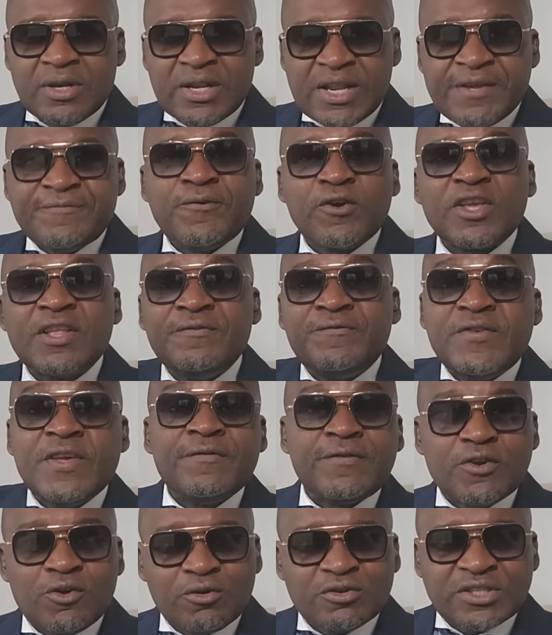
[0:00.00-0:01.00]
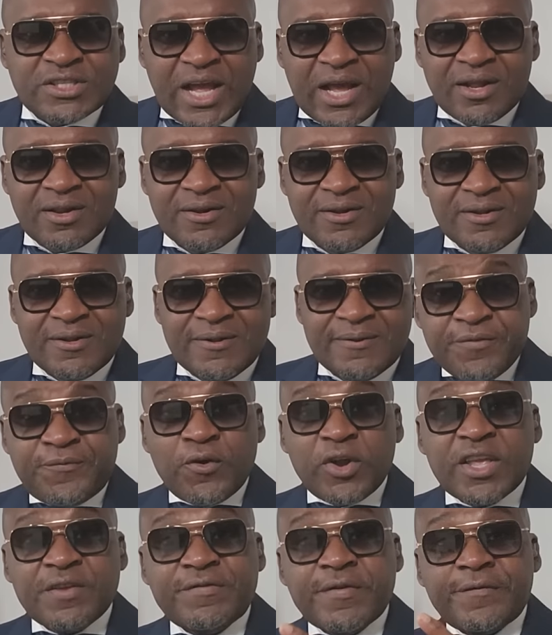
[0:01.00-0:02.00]
Il faut qu'il vive longtemps. Il
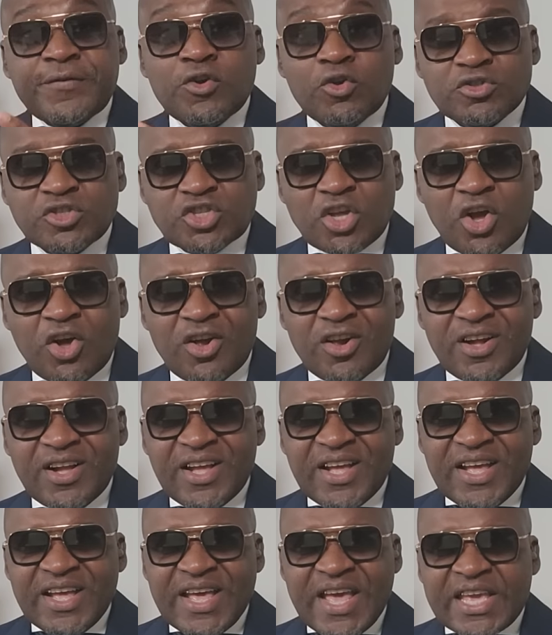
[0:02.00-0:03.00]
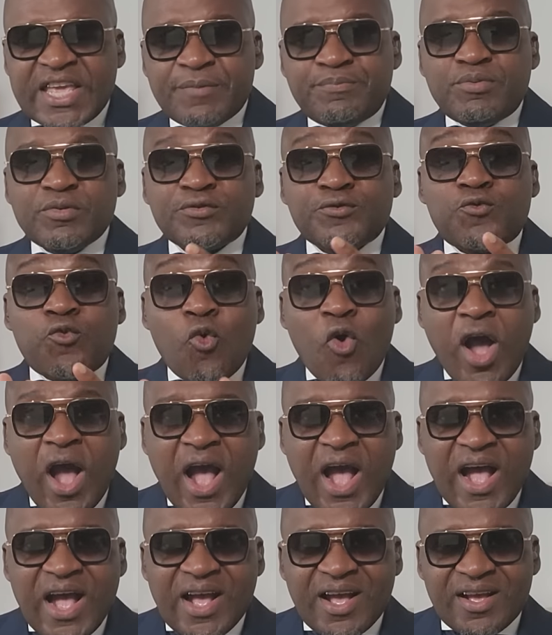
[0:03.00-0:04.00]
faut qu'il vive longtemps et qu'il puisse
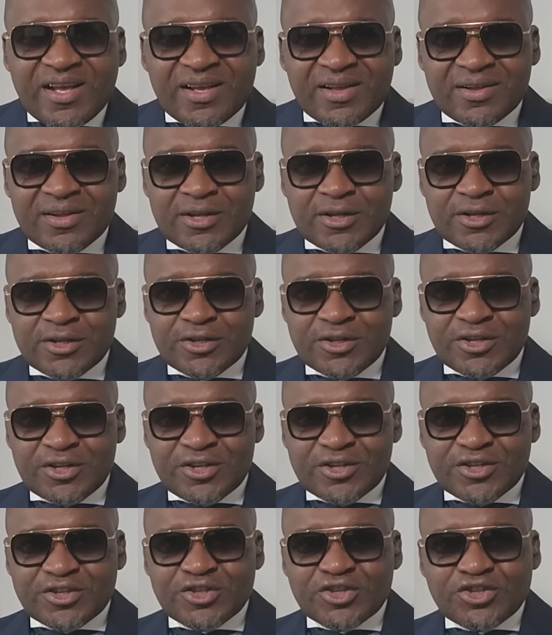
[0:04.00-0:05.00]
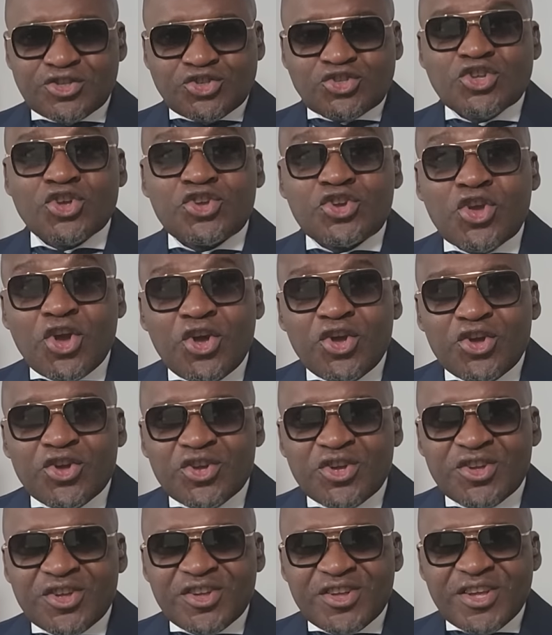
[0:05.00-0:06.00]
voir ce
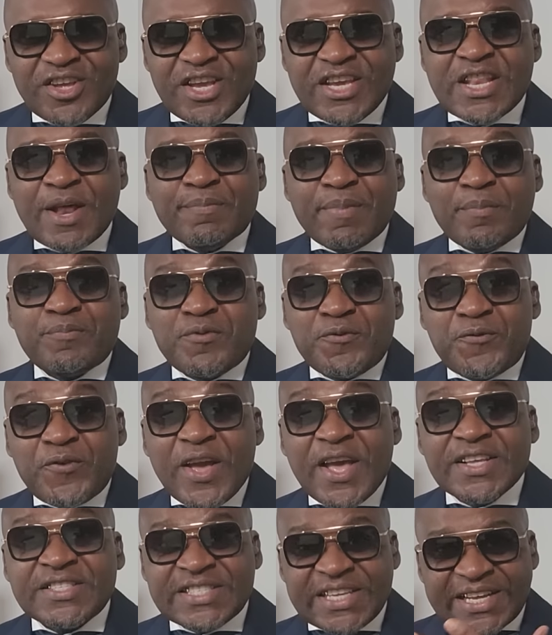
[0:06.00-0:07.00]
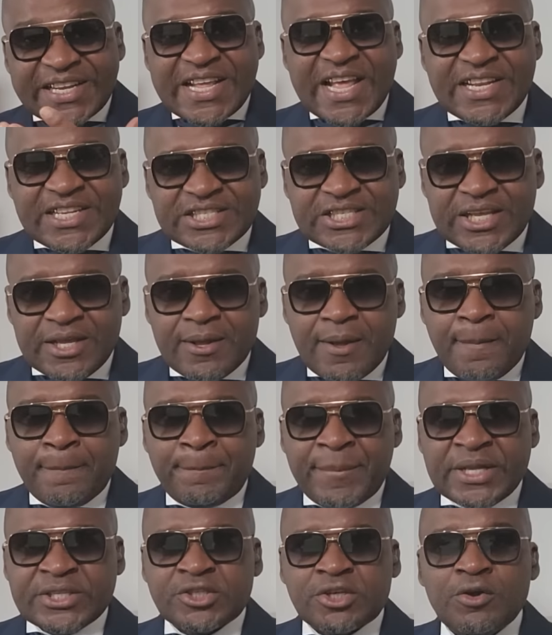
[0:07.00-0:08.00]
que il n'a pas pu faire se réaliser
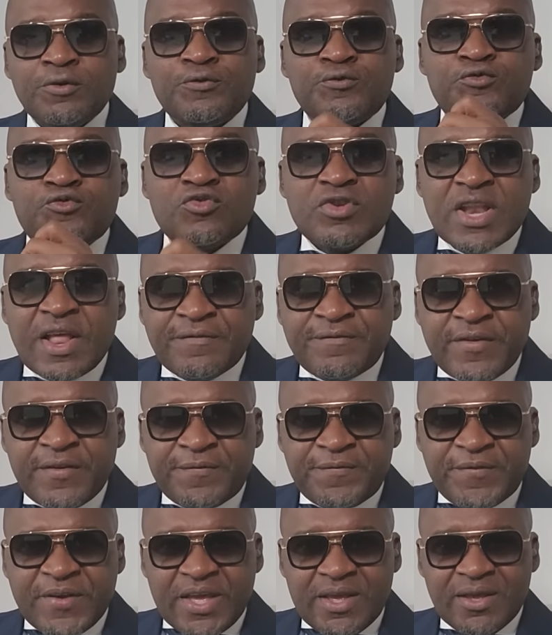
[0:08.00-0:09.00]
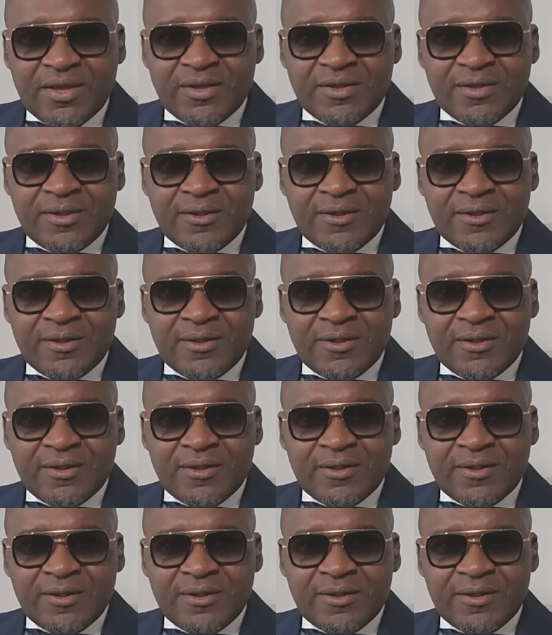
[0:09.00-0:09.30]
parce que vous l'avez fait.